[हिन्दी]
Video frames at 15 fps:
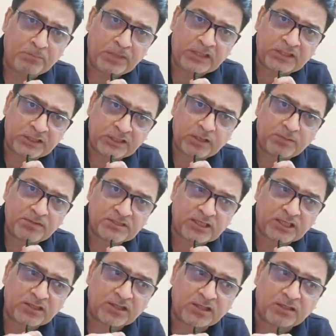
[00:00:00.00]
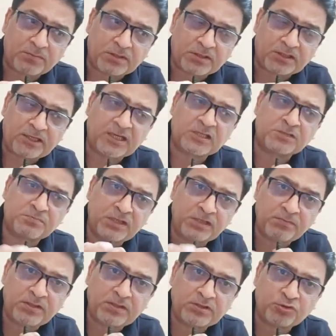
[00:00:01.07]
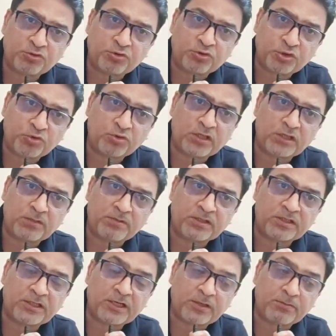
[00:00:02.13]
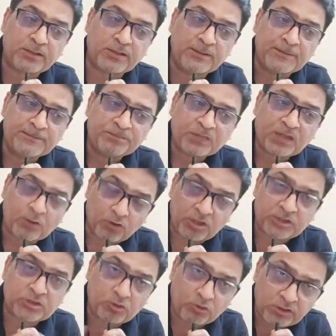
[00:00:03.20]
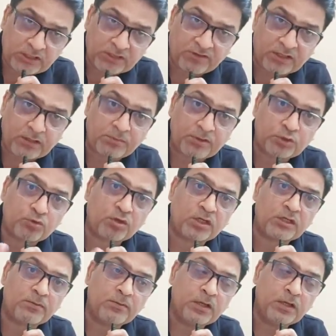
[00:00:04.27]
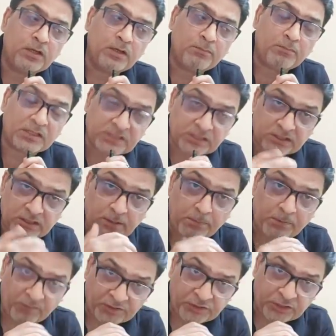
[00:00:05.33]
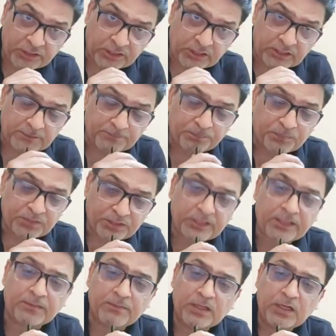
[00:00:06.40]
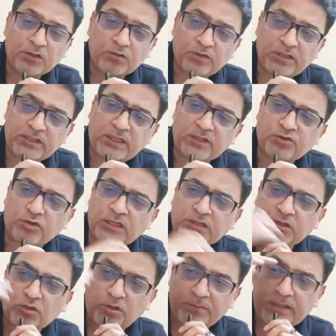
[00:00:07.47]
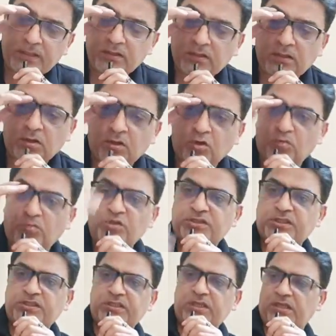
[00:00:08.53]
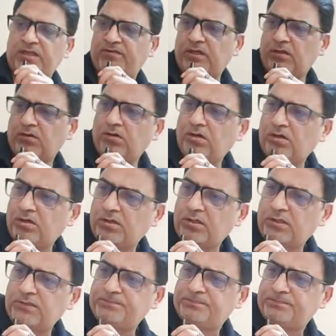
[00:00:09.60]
ब्लड थिनर भी स्टार्ट करने पड़ते हैं एस्प्रिन भी शुरू शुरू करनी पड़ती है कई बार कोलेस्ट्रॉल की दवाइयाँ भी शुरू करनी पड़ सकती हैं प्रिवेंशन के लिए ठीक है तो ये था एक छोटा सा टॉपिक होमोसिस्टिन लेवल और